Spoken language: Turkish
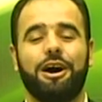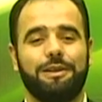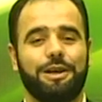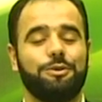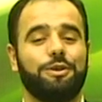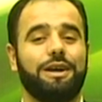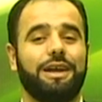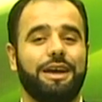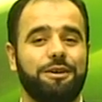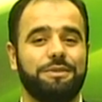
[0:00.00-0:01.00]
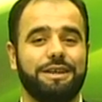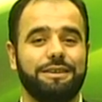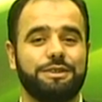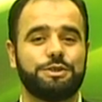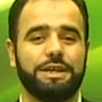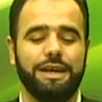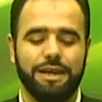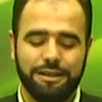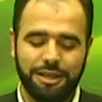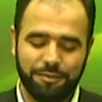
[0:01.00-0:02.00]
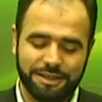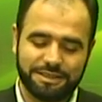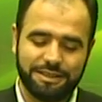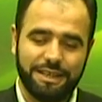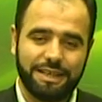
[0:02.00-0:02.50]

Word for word: Allahu Teala emredince namazın